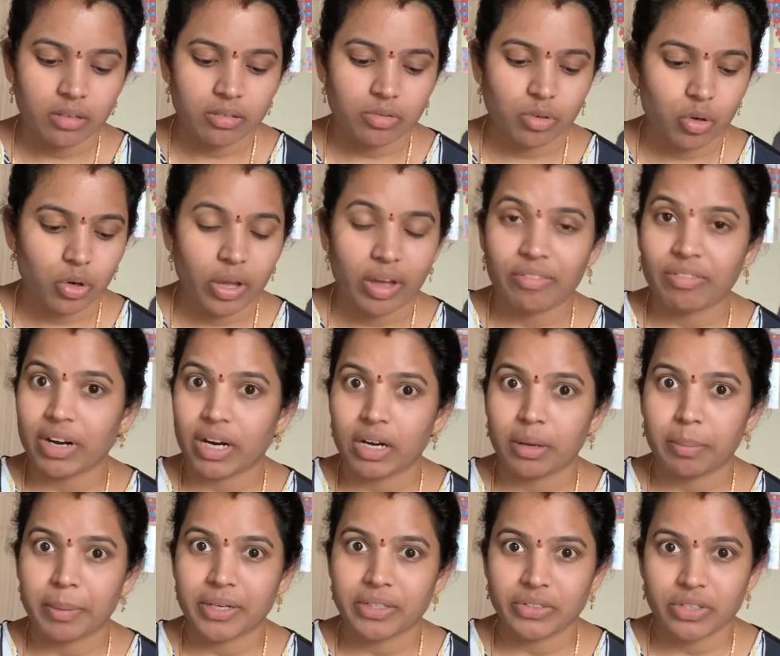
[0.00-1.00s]
సో ఎవరైనా
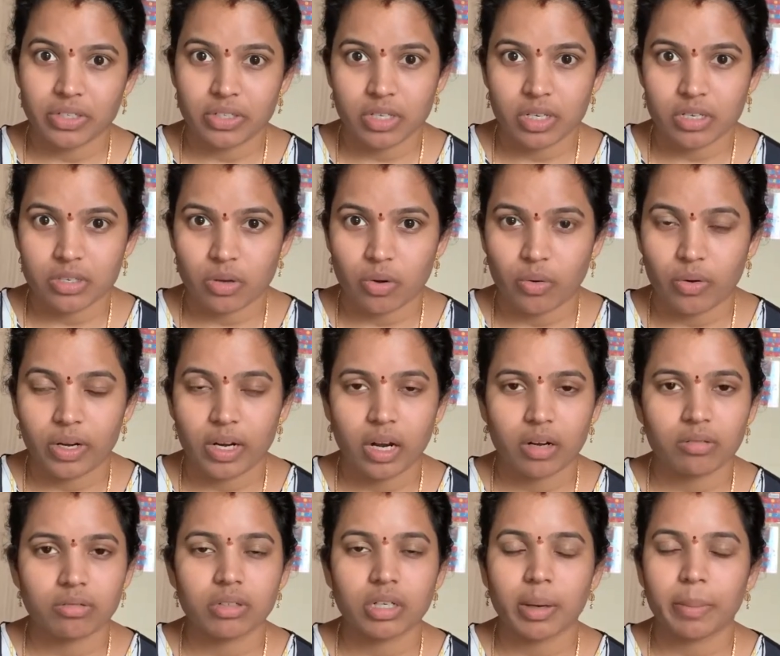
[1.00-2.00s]
పర్చేస్ చేసుకోవాలి
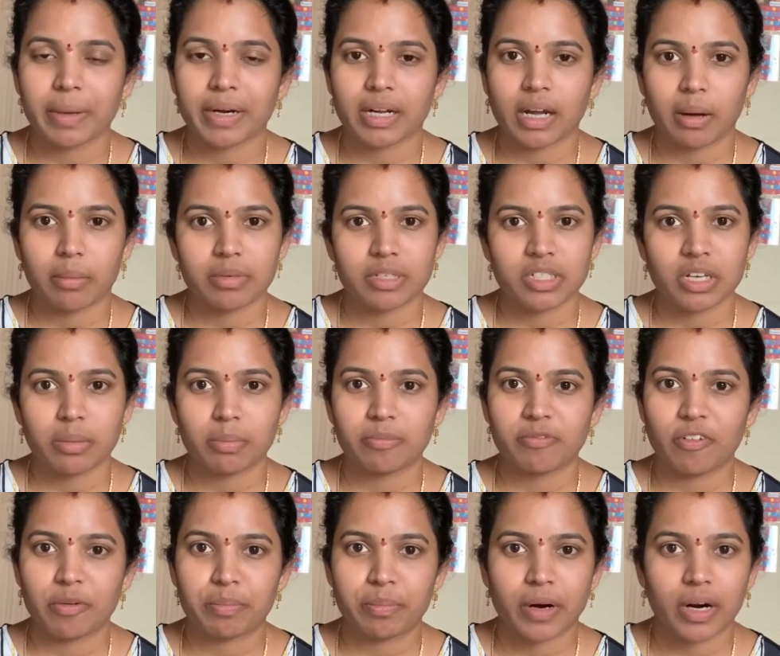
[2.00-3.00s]
అనుకుంటే మనకి అమెజాన్
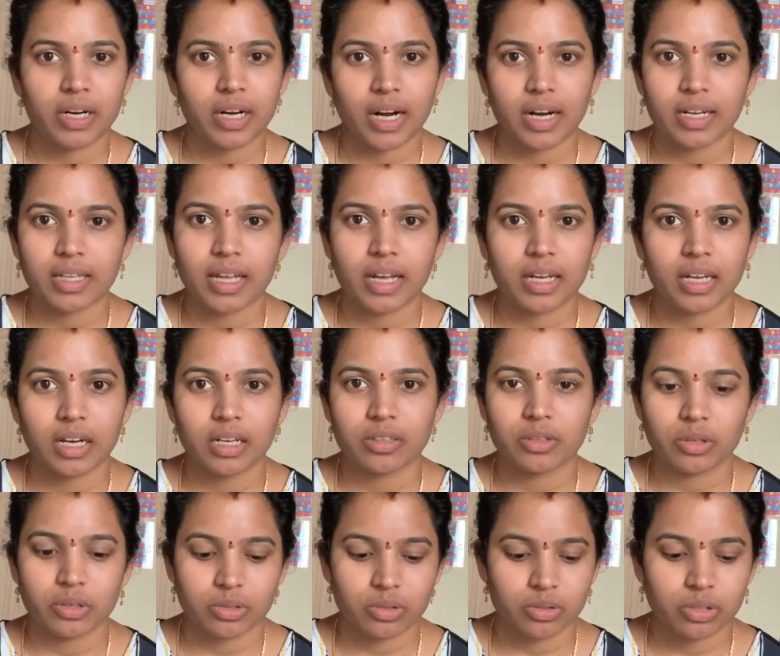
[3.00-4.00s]
ఫ్లిప్కార్ట్ అన్ని దగ్గరలో
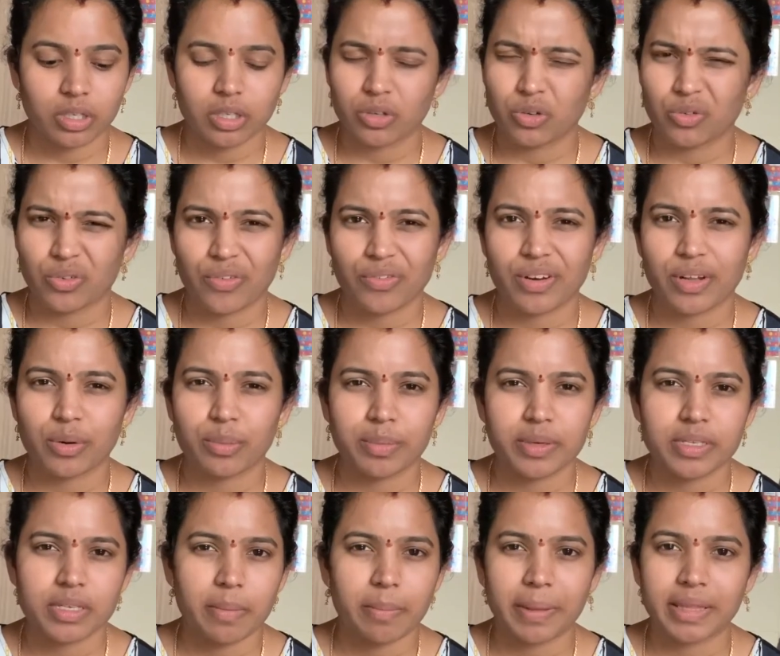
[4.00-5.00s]
దొరుకుతుంది టూ ఫిఫ్టీ
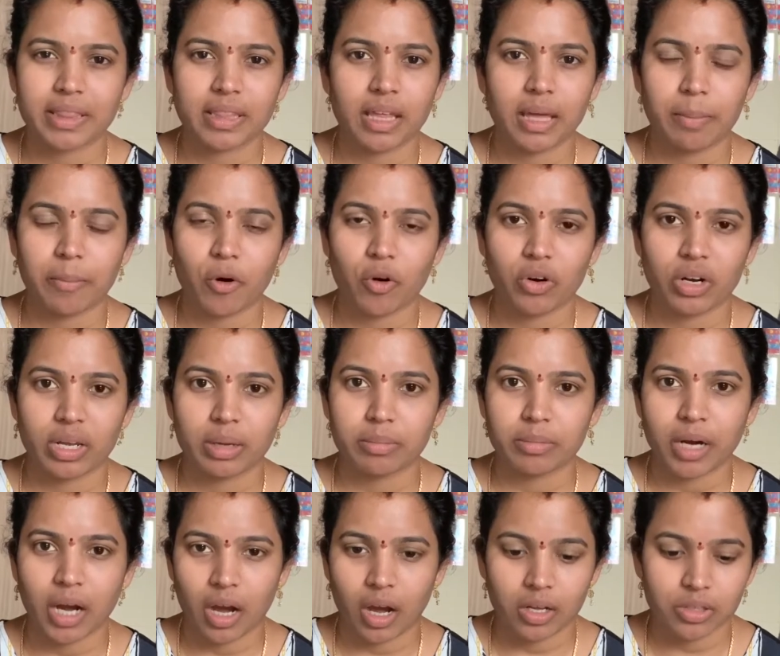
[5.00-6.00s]
రూపీసే పెద్ద అమౌంట్ ఏం
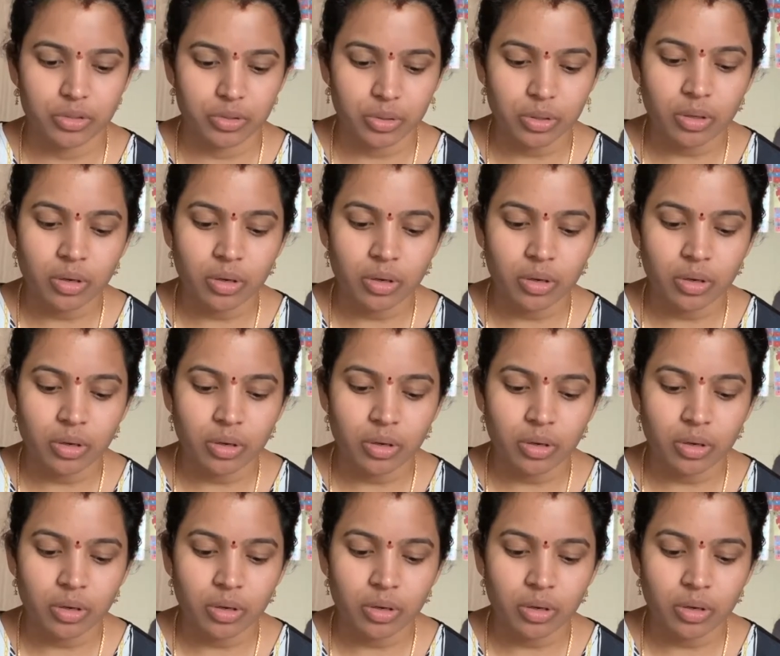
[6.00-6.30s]
కాదు